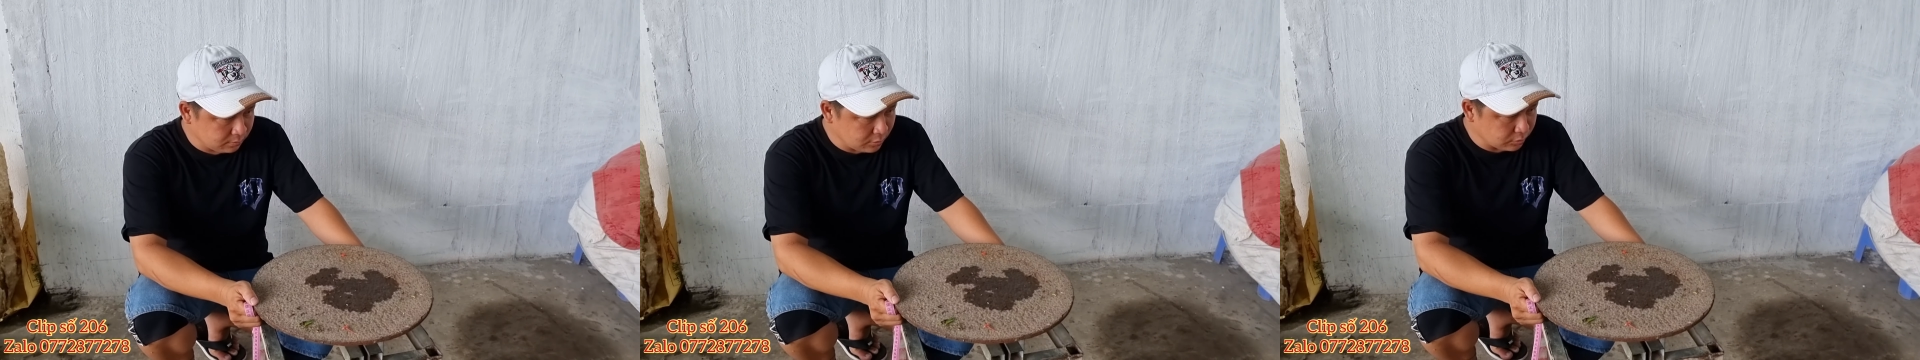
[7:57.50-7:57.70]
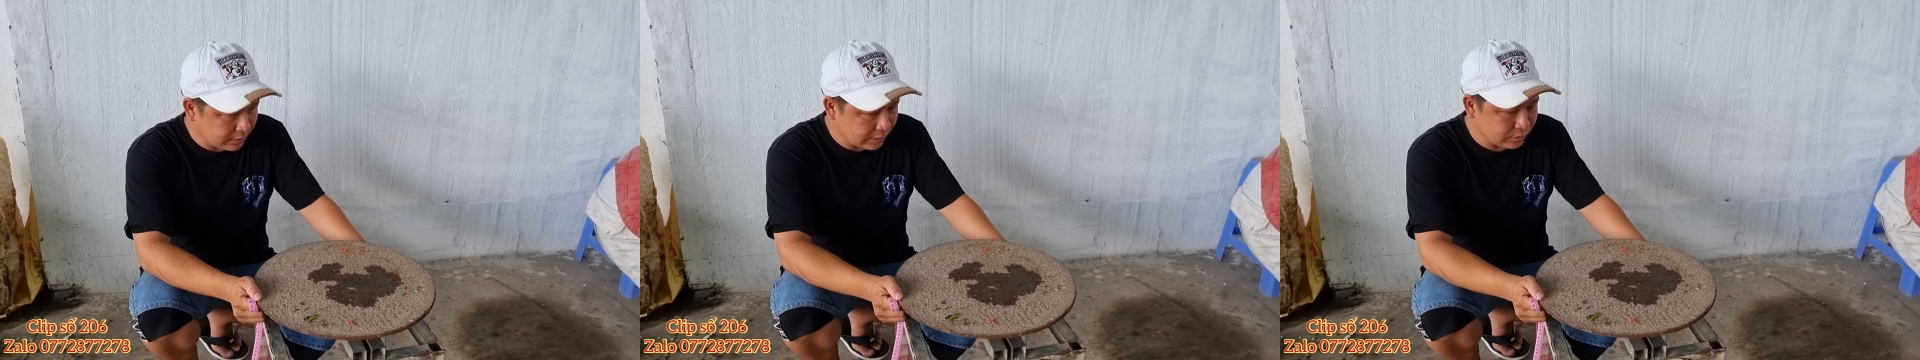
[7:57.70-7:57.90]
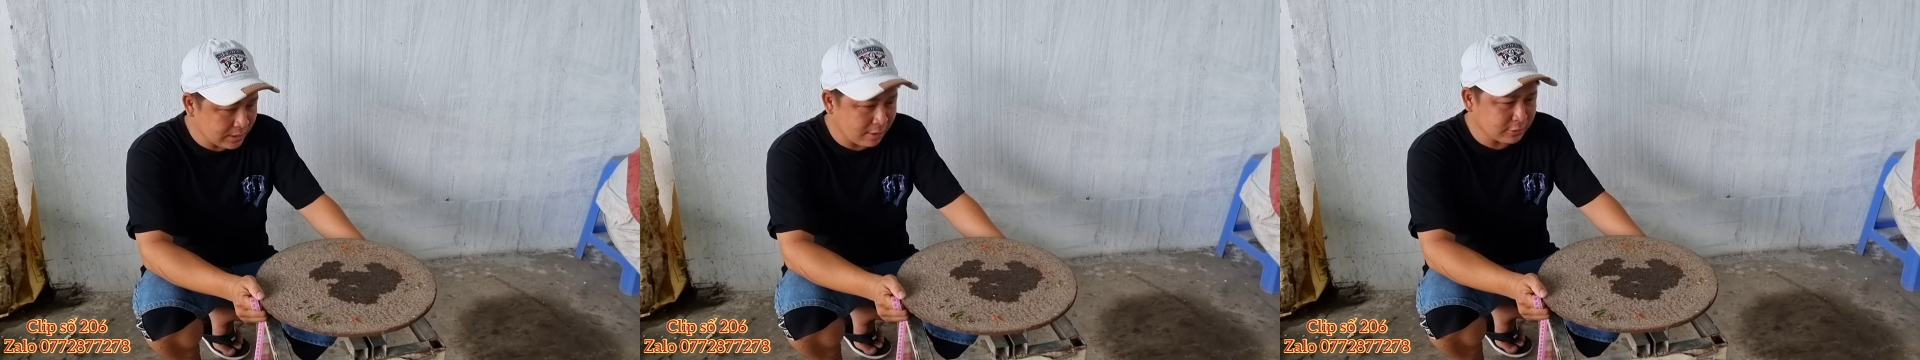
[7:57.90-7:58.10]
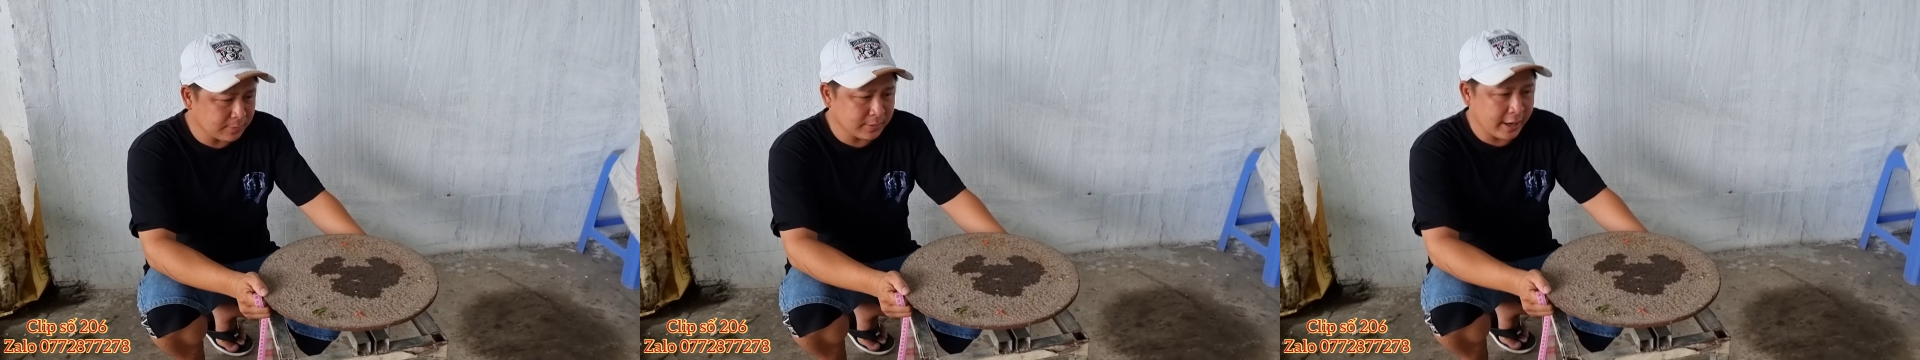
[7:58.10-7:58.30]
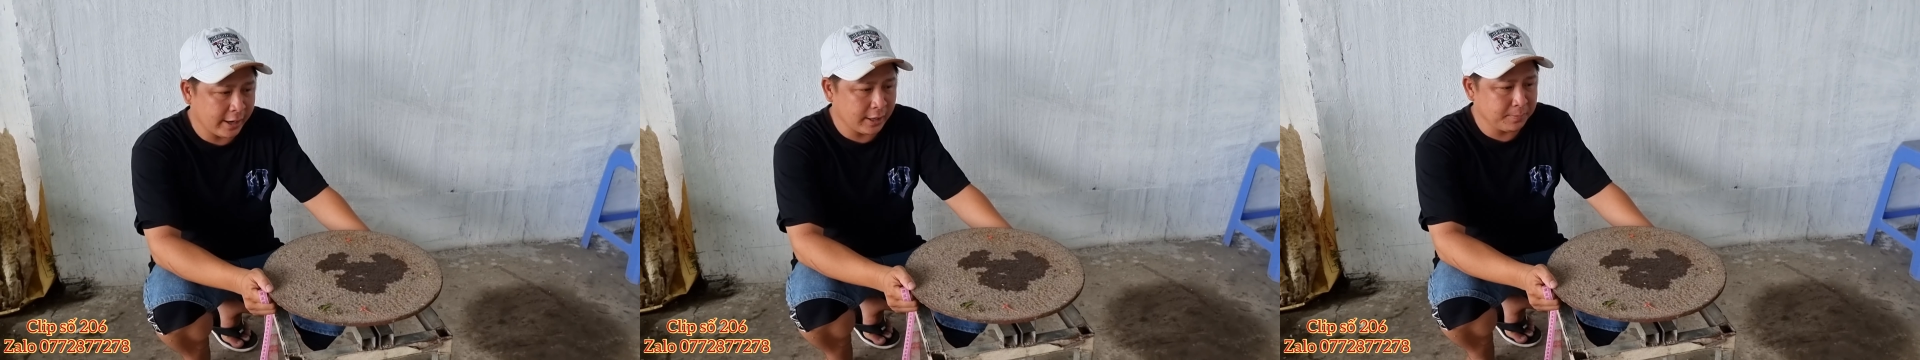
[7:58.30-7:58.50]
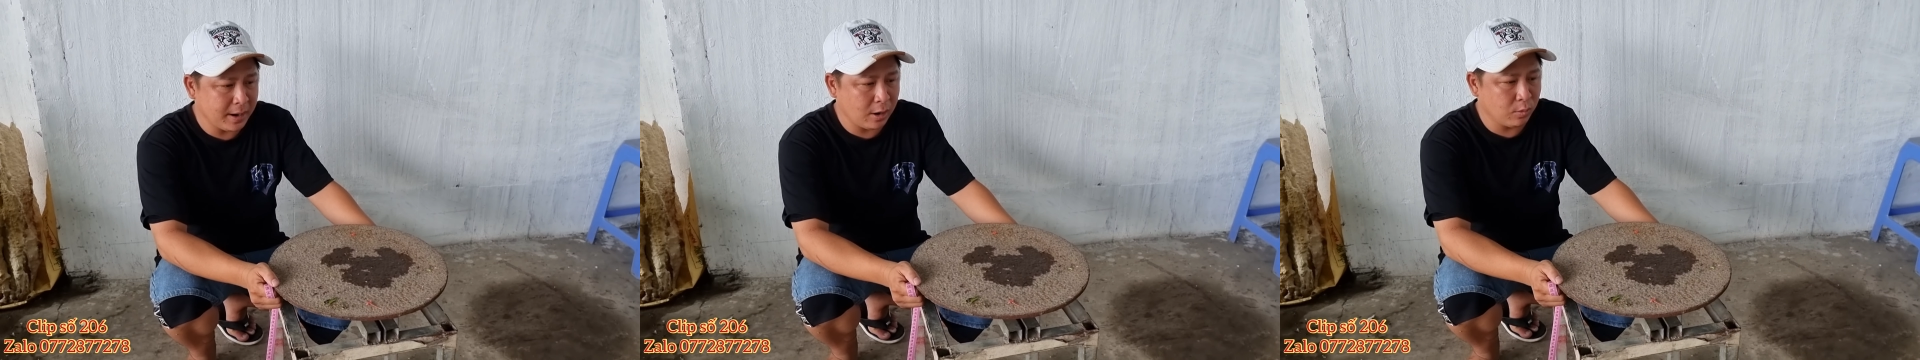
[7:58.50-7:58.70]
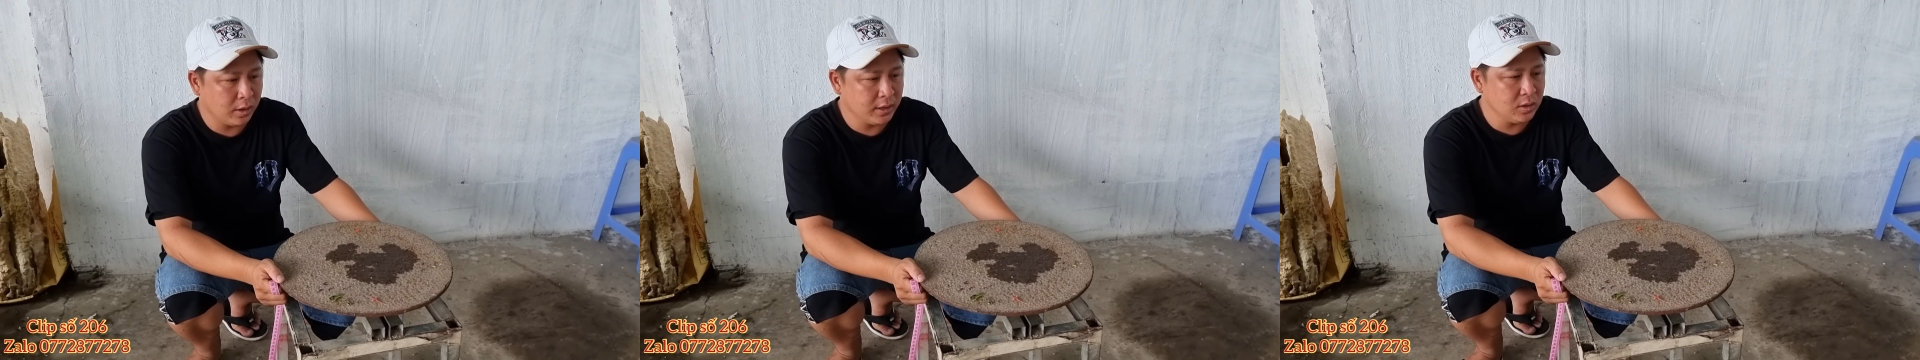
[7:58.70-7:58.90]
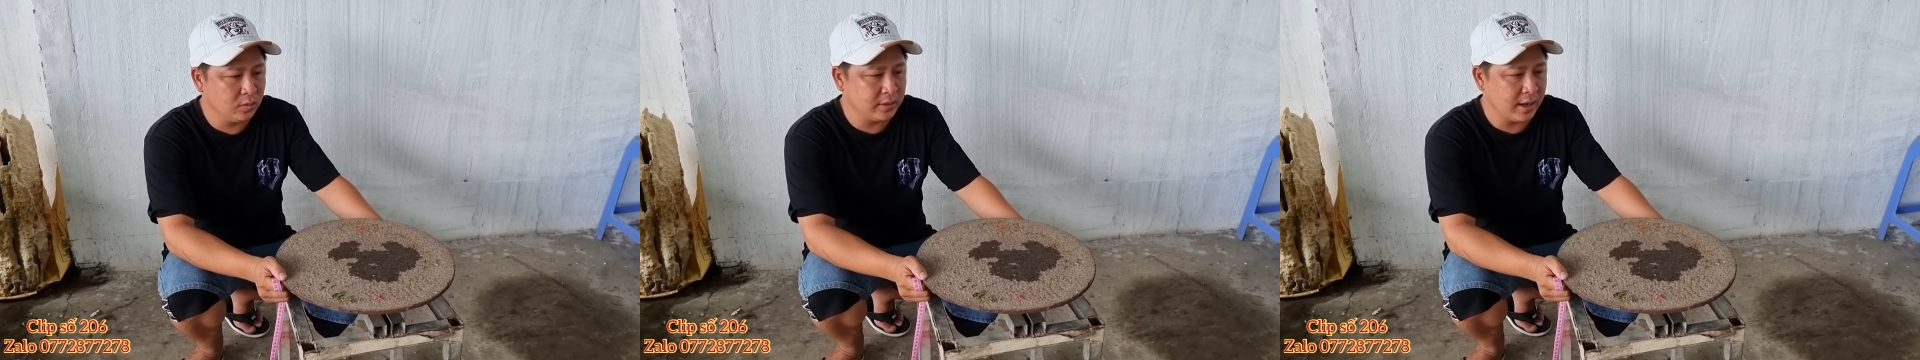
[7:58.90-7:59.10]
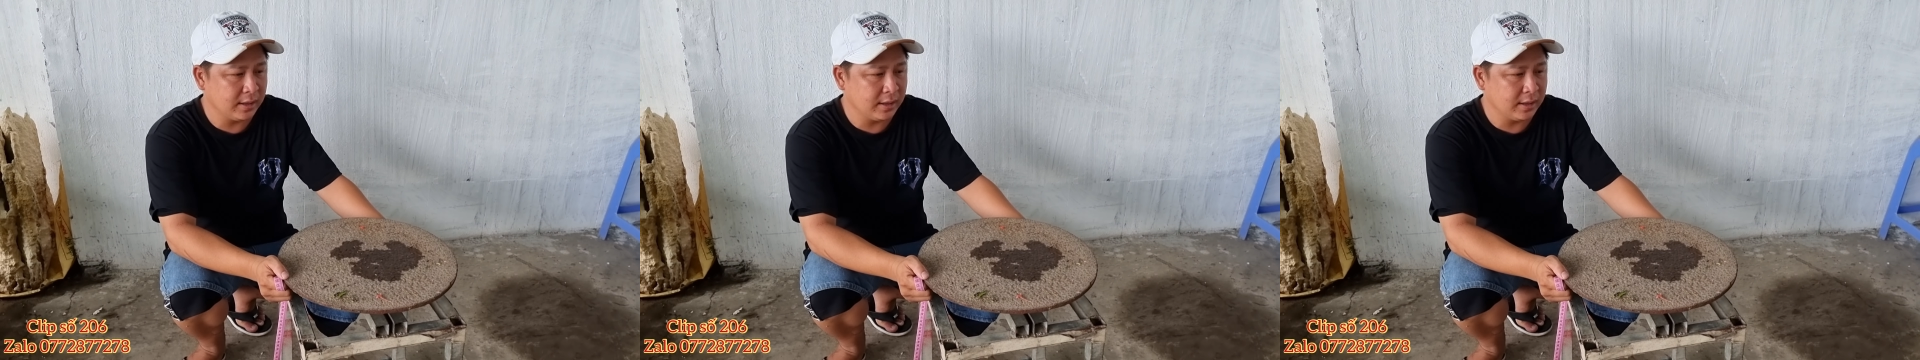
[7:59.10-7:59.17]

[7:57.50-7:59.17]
một triệu sáu trăm ngàn em bao phí luôn nha.